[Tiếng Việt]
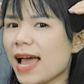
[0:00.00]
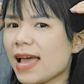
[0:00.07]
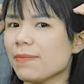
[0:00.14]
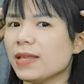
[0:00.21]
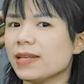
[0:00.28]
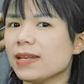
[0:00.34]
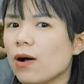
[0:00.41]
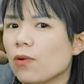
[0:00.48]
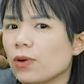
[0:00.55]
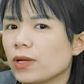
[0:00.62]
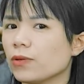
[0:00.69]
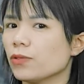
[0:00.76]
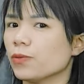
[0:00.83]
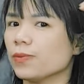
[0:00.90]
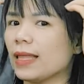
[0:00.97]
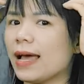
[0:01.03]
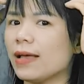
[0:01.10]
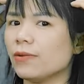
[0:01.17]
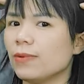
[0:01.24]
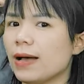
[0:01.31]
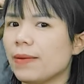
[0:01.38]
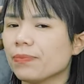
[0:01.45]
hai bên đầu này của chúng
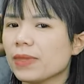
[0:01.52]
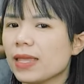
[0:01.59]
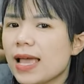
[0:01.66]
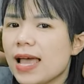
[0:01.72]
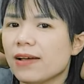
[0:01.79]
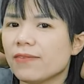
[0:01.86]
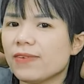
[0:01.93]
ta đúng không ạ?